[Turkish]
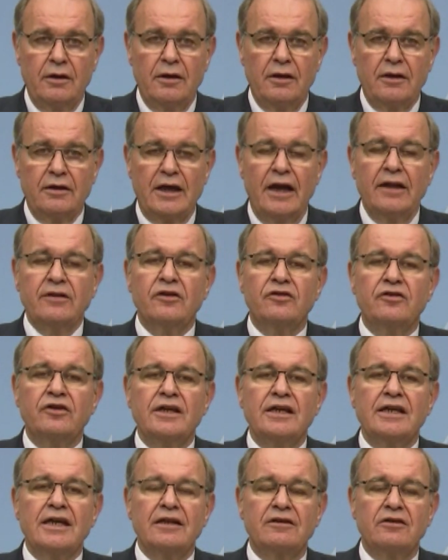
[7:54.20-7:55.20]

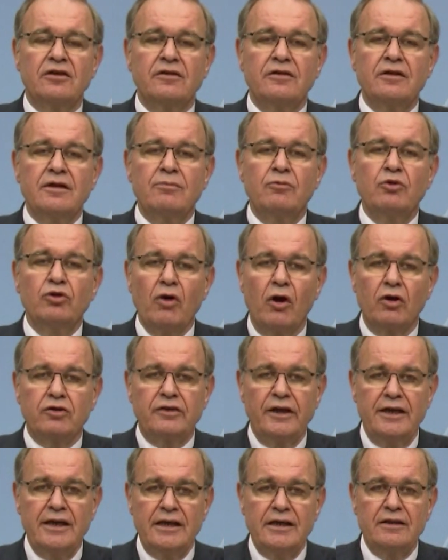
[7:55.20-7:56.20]
kendisini getirdiği bu
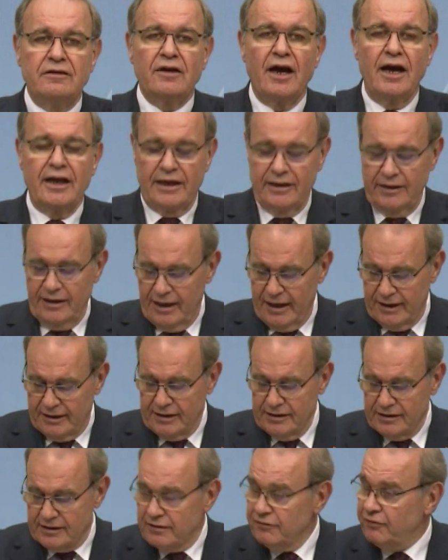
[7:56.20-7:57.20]
noktayı idrak ederek
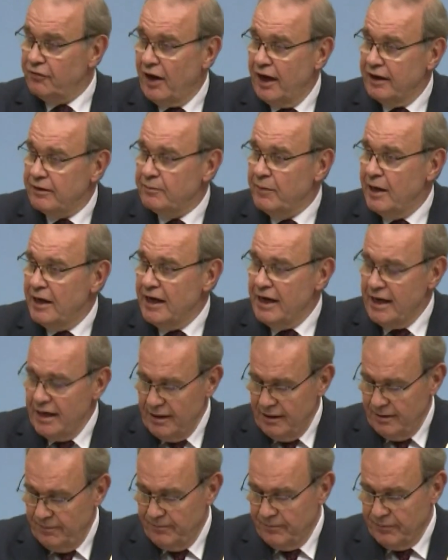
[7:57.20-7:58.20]
istifa
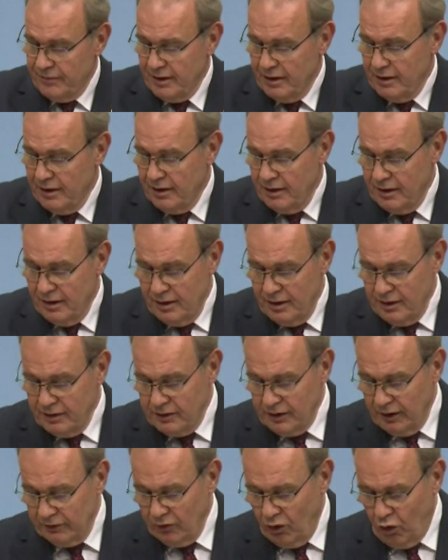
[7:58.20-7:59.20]
etmeli
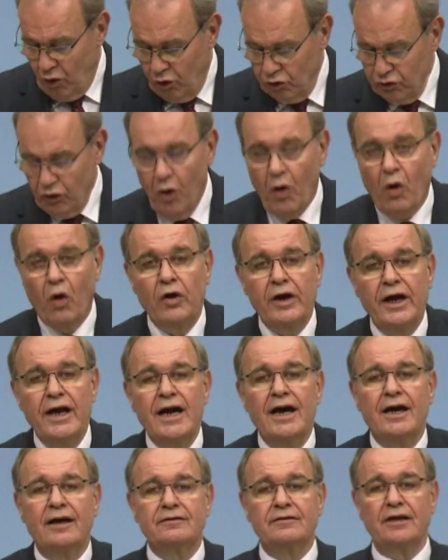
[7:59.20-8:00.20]
ya da onu
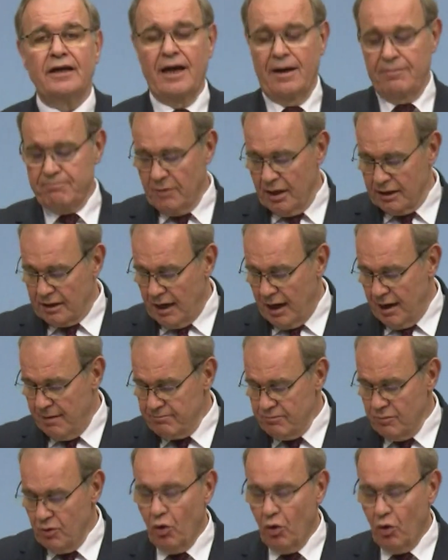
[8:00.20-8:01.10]
oraya atayan makam